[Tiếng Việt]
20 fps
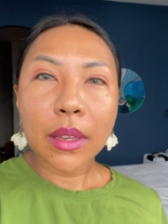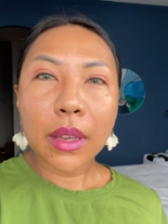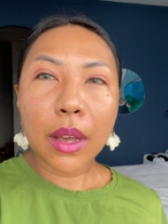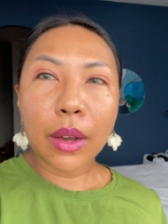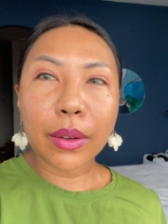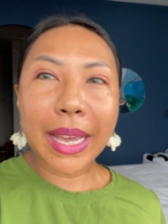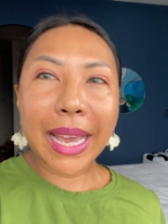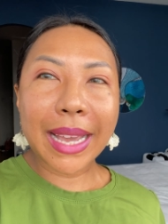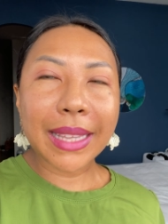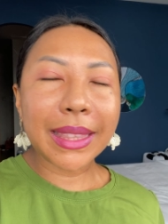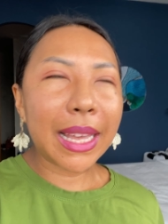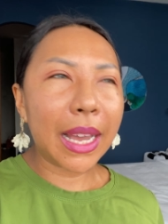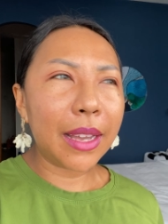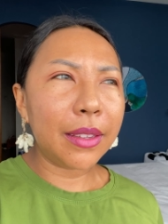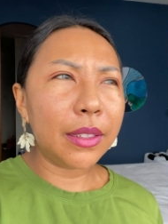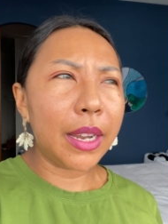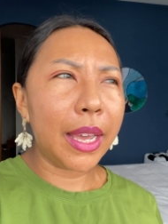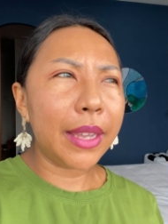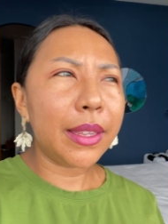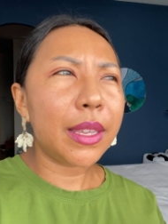ok
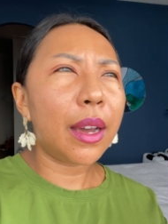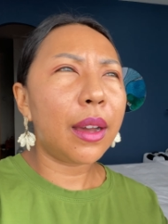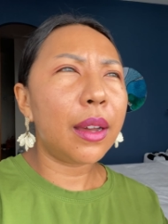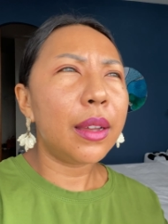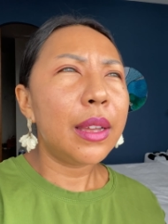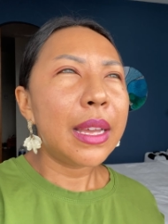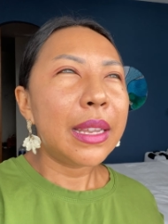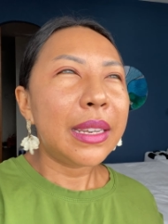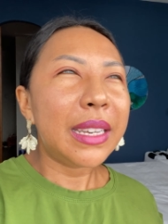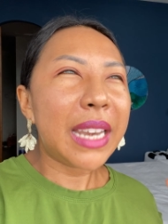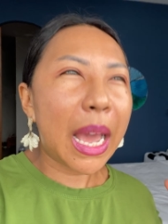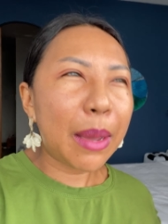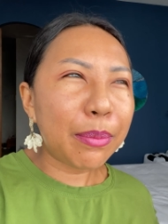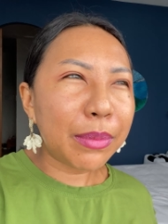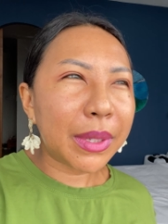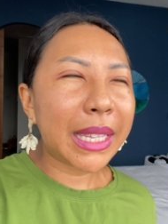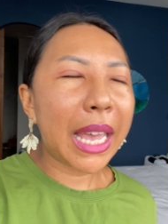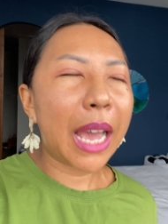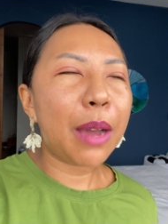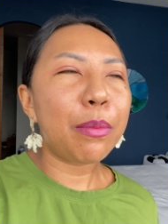để cho năm
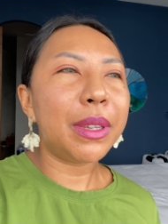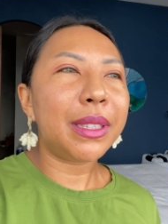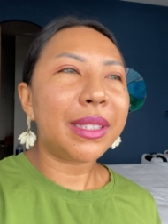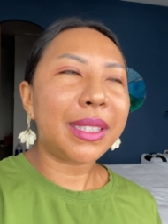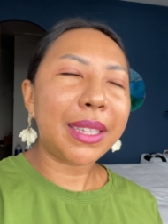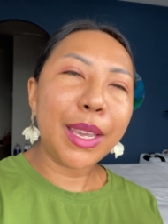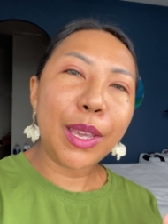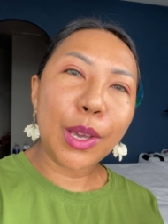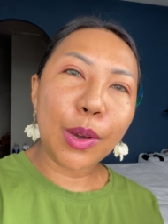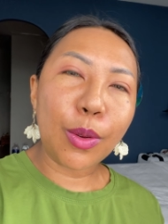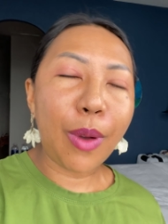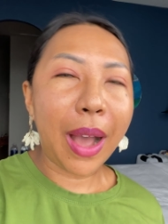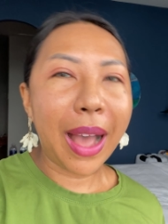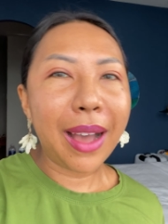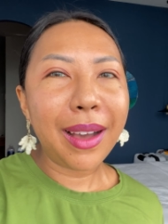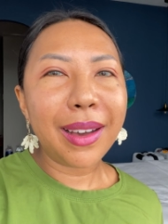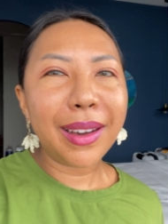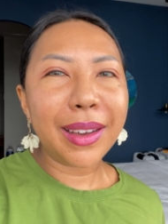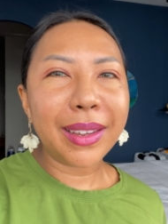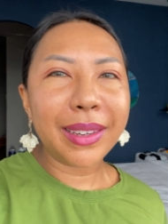sau mình sẽ hiệu quả
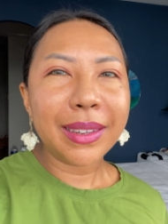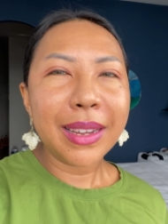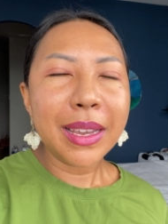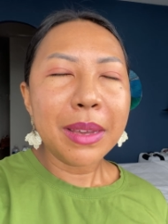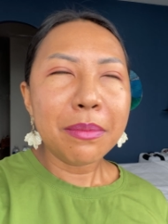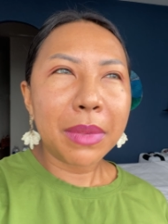hơn